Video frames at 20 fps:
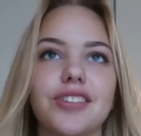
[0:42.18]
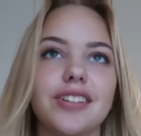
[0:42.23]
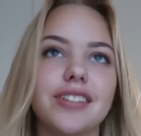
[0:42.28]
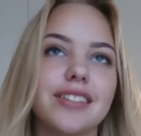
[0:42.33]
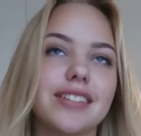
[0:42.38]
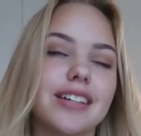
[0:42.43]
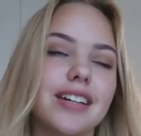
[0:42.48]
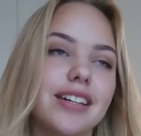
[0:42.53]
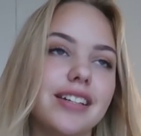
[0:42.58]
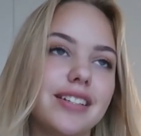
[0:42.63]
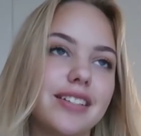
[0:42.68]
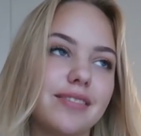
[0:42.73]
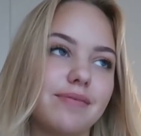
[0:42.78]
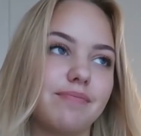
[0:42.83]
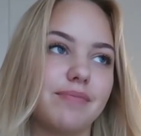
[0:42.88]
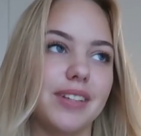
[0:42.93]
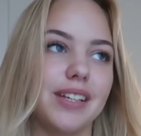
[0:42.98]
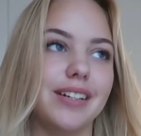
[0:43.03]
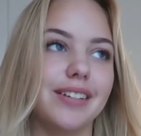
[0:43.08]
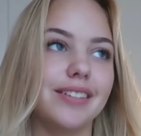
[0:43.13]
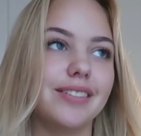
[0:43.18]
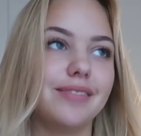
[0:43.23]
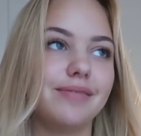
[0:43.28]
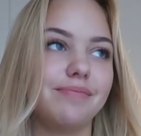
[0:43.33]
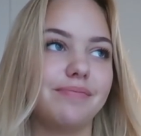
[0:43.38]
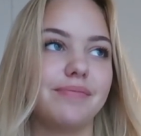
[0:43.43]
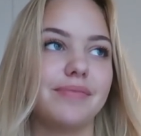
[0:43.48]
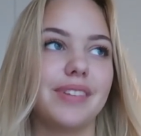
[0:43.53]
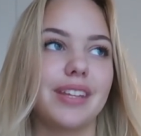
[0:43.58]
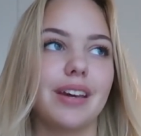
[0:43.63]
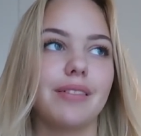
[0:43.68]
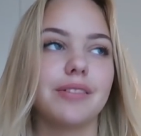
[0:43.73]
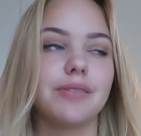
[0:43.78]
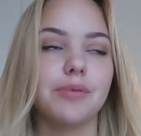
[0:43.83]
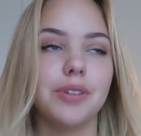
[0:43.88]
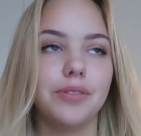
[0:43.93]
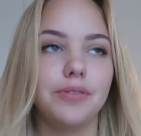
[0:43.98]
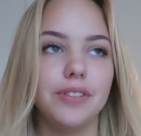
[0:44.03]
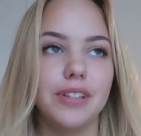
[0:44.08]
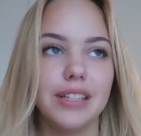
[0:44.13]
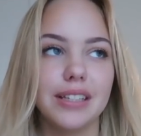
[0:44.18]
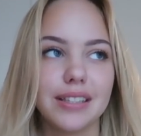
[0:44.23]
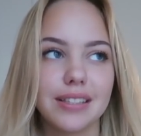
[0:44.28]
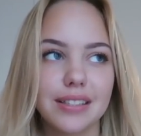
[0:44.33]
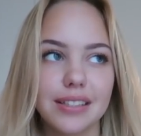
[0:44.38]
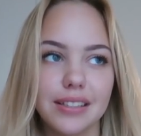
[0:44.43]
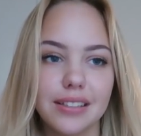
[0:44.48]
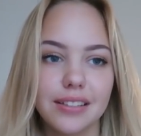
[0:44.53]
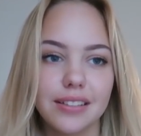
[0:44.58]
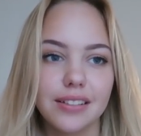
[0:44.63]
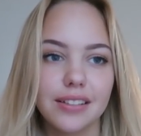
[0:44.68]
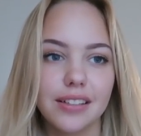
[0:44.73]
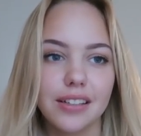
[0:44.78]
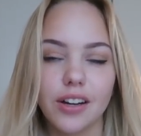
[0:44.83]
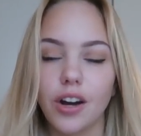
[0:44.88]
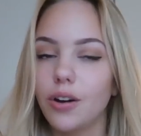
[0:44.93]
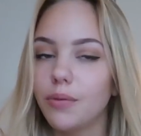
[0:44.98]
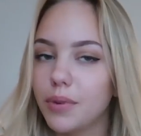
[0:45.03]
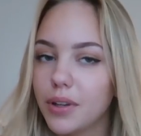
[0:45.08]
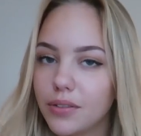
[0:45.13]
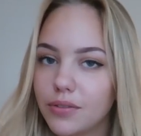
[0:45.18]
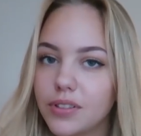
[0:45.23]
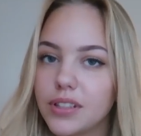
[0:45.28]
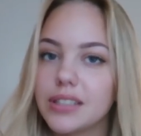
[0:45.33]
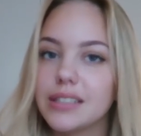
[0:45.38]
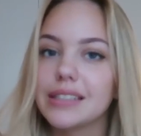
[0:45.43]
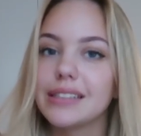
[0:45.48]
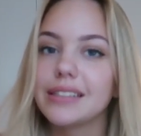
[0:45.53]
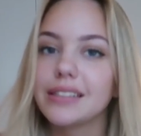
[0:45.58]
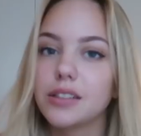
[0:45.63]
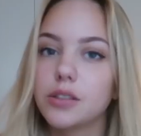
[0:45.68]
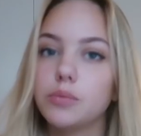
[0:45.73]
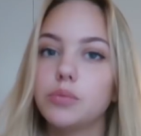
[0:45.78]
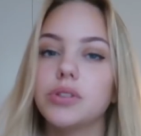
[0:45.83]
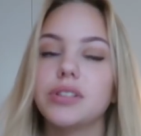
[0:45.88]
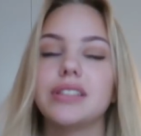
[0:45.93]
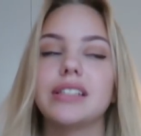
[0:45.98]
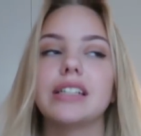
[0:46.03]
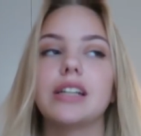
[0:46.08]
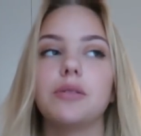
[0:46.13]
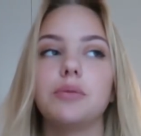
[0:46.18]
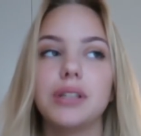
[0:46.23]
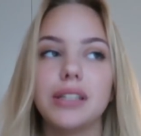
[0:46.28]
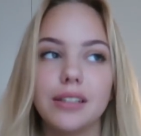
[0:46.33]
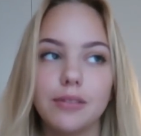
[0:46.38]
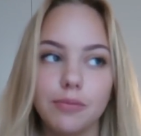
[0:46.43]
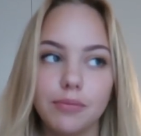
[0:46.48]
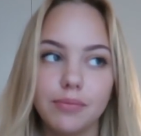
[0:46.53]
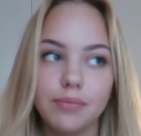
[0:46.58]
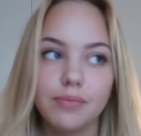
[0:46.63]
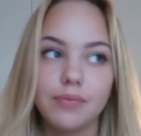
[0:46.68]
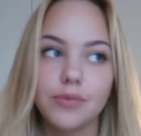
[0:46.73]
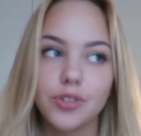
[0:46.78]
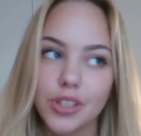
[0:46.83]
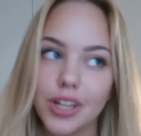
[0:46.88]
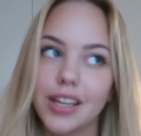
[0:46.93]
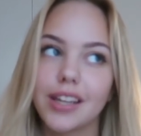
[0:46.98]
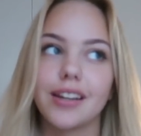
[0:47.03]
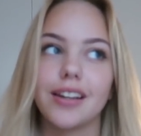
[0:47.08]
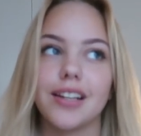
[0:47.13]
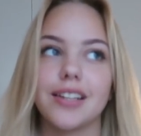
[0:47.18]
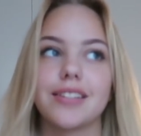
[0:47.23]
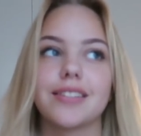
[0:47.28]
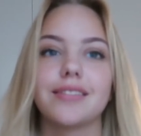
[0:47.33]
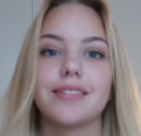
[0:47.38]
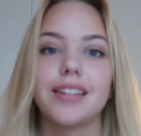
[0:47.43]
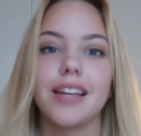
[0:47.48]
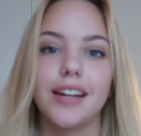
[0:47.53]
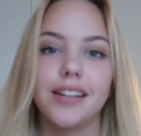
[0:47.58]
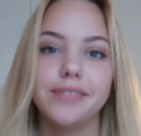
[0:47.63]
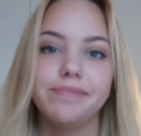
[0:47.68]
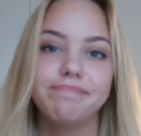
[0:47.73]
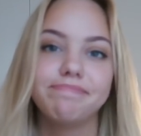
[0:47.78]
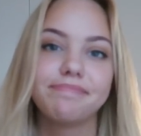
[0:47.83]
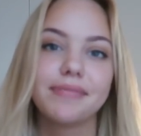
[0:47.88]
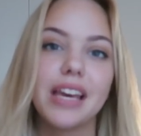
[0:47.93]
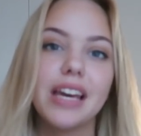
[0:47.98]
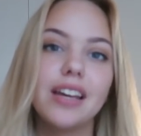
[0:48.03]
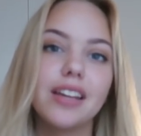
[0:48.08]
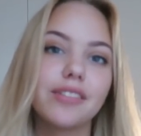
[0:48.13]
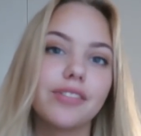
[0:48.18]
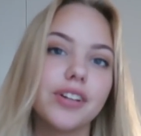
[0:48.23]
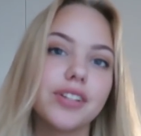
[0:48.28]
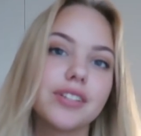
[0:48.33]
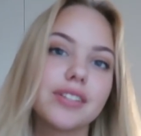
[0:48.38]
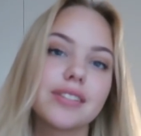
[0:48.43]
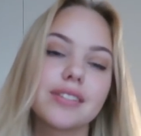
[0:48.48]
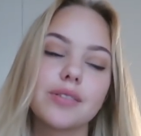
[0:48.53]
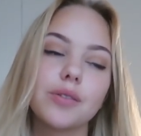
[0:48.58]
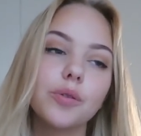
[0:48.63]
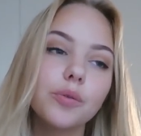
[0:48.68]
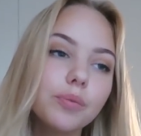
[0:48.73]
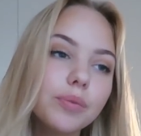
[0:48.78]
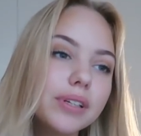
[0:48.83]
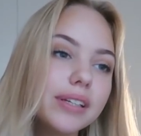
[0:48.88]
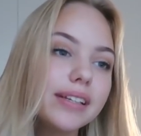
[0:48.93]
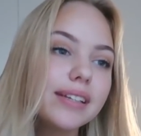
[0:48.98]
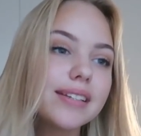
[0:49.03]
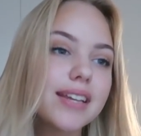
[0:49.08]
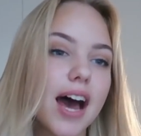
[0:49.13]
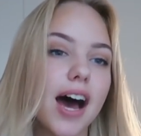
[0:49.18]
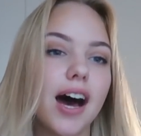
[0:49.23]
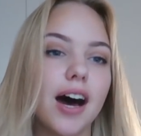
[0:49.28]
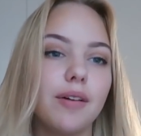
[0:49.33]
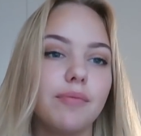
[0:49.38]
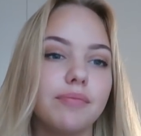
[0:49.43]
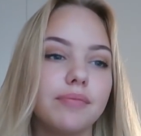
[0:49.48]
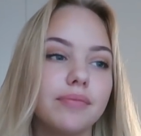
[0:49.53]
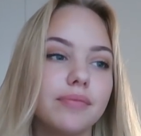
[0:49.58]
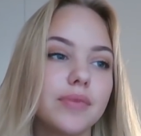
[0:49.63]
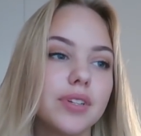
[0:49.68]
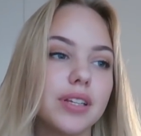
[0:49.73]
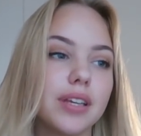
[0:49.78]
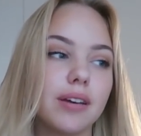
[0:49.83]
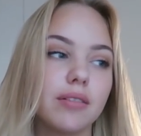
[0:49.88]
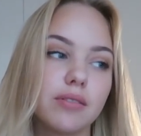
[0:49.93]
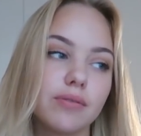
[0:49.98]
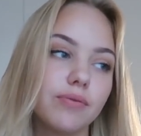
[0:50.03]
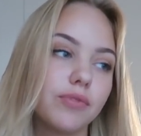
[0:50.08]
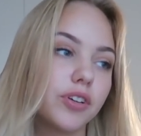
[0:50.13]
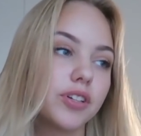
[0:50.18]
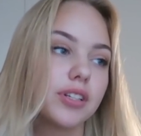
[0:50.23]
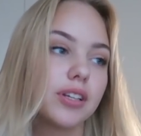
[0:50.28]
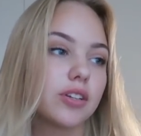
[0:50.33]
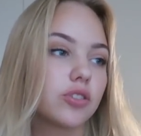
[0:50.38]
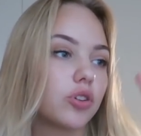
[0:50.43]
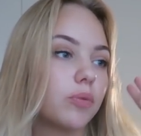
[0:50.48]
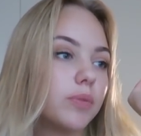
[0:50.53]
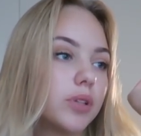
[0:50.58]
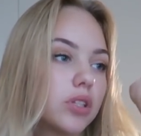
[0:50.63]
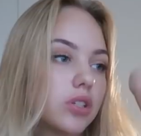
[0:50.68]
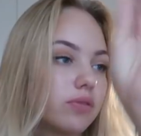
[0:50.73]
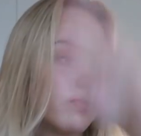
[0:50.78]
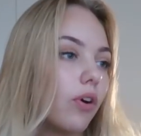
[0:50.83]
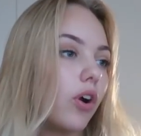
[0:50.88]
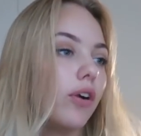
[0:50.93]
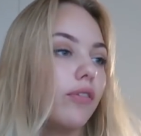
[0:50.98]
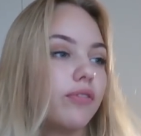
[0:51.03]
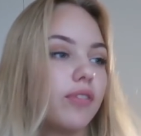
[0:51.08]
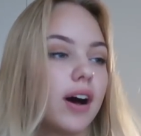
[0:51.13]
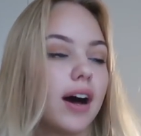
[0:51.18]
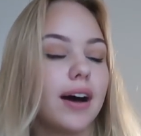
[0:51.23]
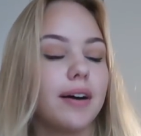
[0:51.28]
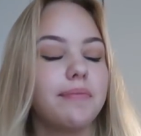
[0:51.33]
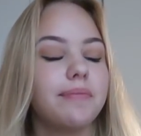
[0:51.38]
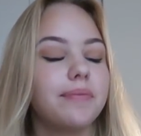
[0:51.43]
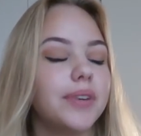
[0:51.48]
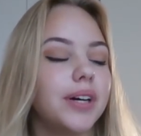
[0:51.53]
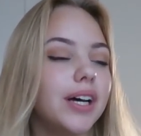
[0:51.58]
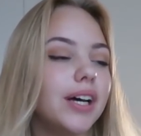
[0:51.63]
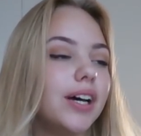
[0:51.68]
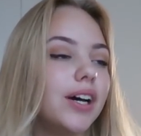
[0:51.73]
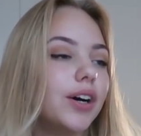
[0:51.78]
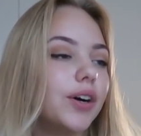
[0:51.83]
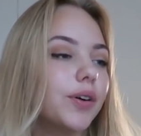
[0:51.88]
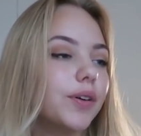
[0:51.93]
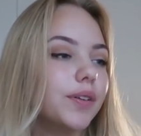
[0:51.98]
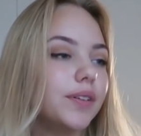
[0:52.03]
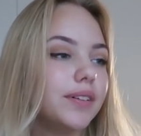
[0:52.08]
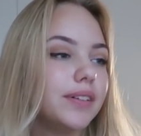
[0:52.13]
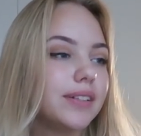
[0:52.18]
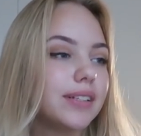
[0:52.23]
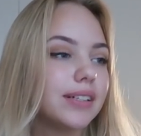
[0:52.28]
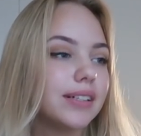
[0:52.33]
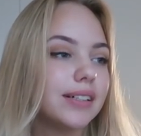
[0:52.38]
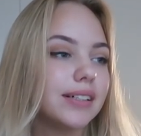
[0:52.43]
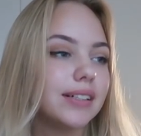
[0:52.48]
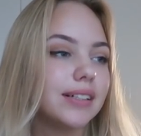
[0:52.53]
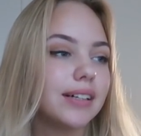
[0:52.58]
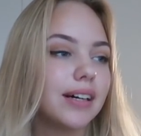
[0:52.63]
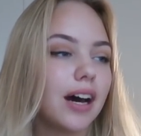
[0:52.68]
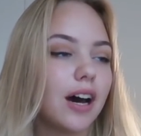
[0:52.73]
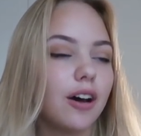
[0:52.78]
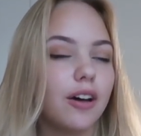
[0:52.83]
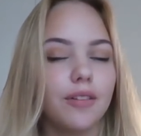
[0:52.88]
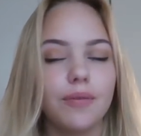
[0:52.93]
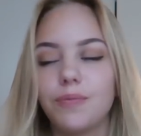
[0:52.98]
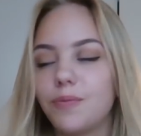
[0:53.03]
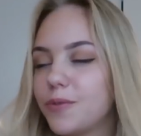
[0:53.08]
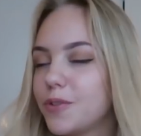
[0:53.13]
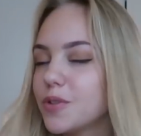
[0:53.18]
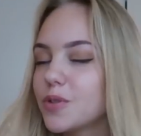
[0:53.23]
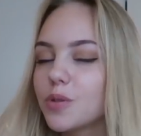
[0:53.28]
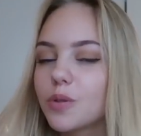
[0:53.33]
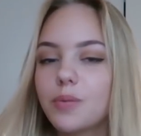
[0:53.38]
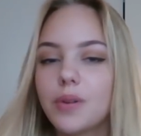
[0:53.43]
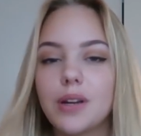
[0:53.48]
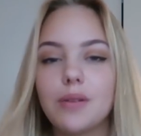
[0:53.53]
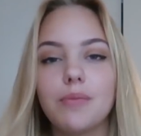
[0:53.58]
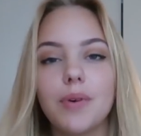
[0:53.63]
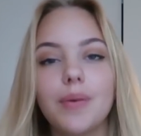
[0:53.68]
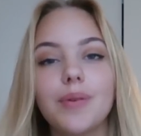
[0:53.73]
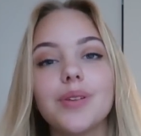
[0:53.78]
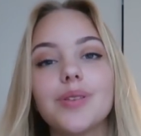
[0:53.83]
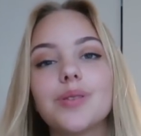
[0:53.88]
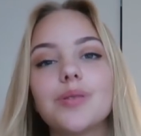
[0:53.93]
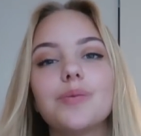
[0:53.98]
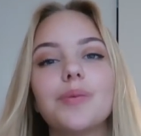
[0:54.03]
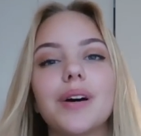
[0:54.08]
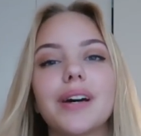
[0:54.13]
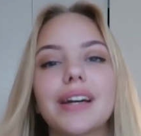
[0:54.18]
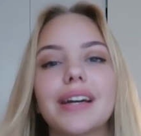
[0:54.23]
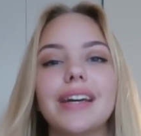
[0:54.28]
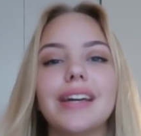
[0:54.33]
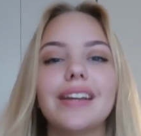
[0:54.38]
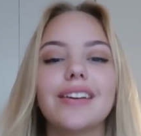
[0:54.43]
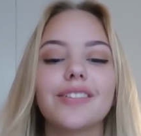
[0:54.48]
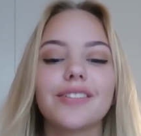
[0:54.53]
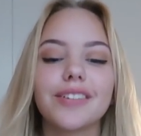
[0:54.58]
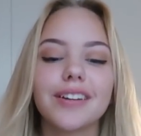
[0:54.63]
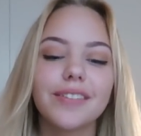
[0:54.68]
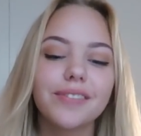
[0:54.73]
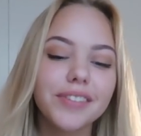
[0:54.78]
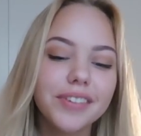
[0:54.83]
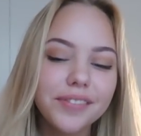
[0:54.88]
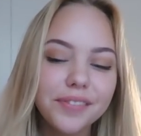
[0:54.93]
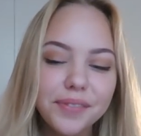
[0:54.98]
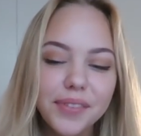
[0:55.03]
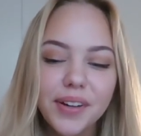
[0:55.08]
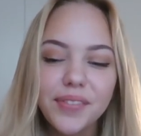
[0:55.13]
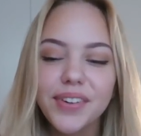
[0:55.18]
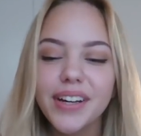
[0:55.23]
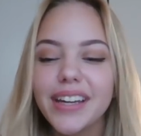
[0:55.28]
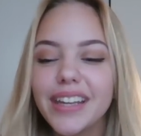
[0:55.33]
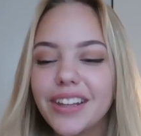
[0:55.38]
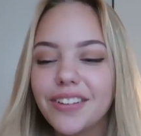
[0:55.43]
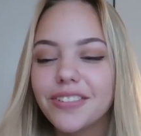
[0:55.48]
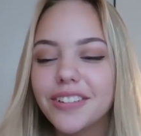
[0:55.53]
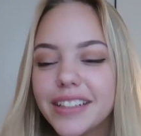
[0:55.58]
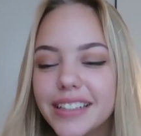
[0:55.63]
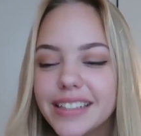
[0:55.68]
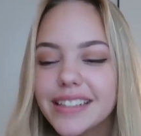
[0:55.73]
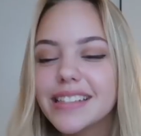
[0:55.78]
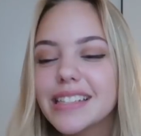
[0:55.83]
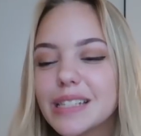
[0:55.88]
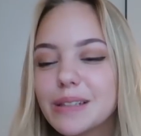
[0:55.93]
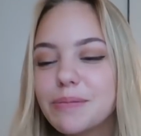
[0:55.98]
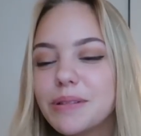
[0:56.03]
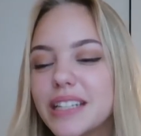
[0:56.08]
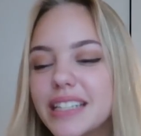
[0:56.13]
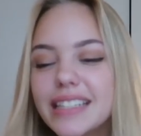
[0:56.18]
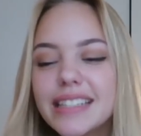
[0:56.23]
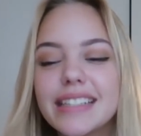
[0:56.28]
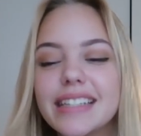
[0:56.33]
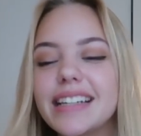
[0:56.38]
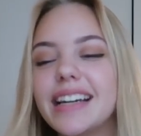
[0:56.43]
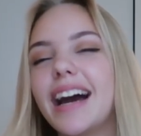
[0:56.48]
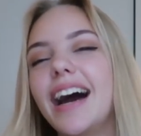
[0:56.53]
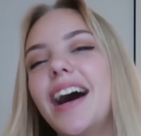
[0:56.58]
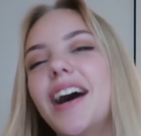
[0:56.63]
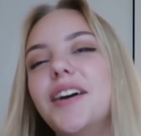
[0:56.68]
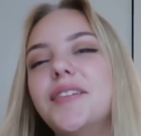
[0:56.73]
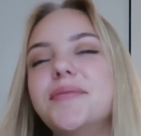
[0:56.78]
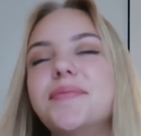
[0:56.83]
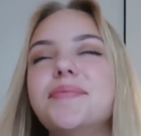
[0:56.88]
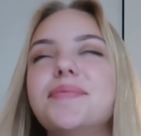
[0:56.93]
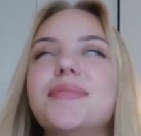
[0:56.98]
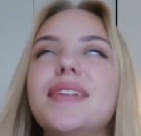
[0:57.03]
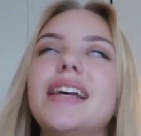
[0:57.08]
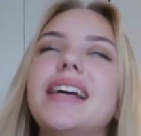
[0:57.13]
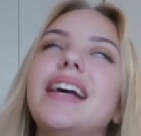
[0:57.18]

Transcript: schon seit, ja, ich hatte mit 14, genau an meinem 14. Geburtstag, habe ich den stechen lassen, ja. Ich wollte das unbedingt haben. Ich hat, wollte das schon mit 12 haben und äh, habe versucht, meine Mama zu überreden. Und dann war, Mama, ich will dieses Piercing haben.